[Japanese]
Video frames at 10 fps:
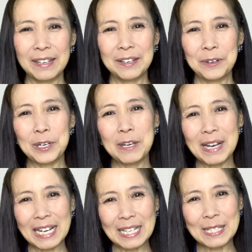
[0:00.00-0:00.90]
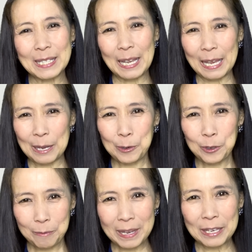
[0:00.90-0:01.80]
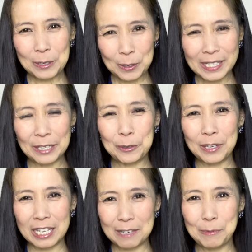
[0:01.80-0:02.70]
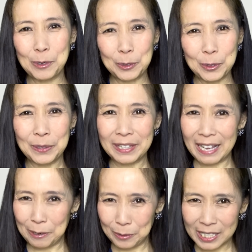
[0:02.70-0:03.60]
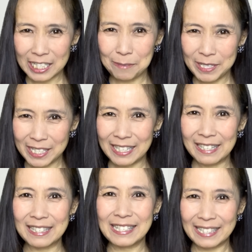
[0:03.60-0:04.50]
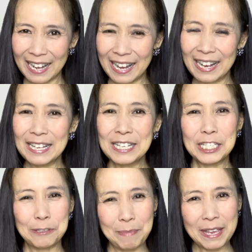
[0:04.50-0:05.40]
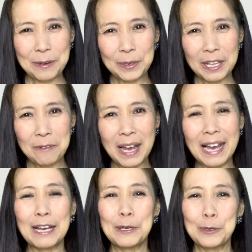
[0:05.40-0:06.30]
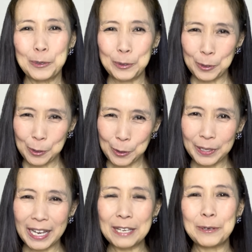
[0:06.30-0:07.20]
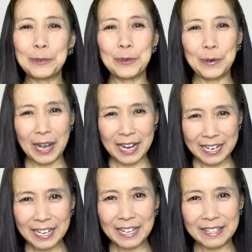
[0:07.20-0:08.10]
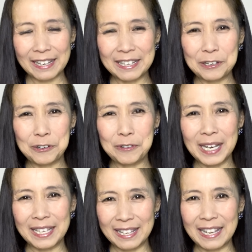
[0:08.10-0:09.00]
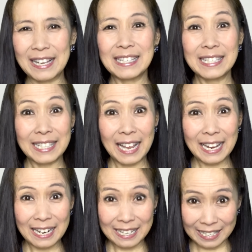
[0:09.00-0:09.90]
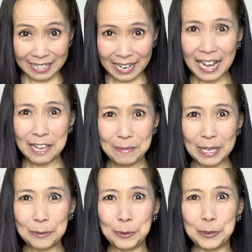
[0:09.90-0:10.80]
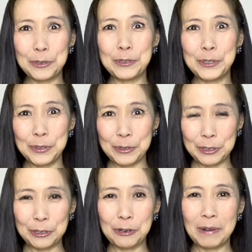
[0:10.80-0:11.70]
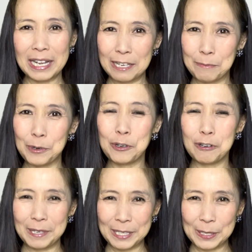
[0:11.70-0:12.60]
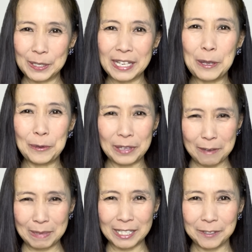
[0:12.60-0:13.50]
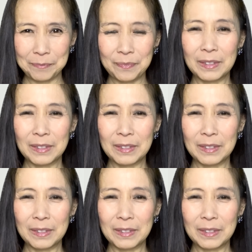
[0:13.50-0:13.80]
これはかつて英語の勉強した時にも通った同じ道なんですが、スペイン語ではクロコダイルとアリゲーターに加えてさらにカイマンという種類のワニも区別して呼んでいます。